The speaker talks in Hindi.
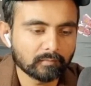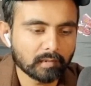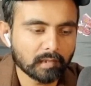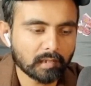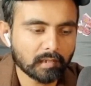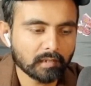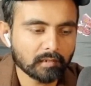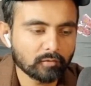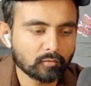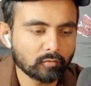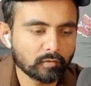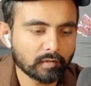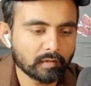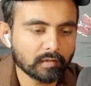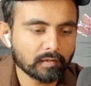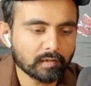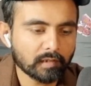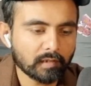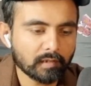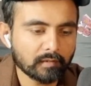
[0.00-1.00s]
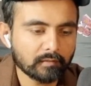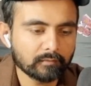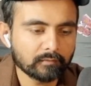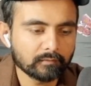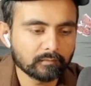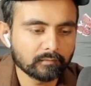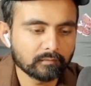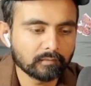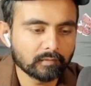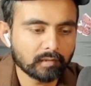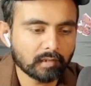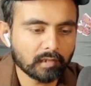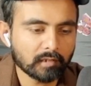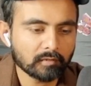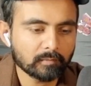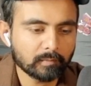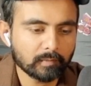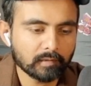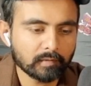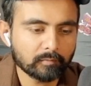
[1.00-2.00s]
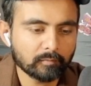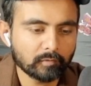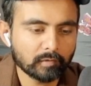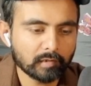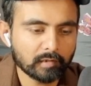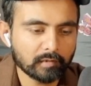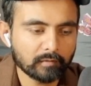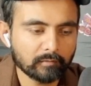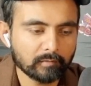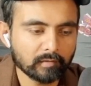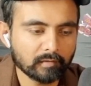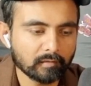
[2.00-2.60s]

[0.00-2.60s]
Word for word: बाकी दूसरी साइड आसपास पुलिस भी है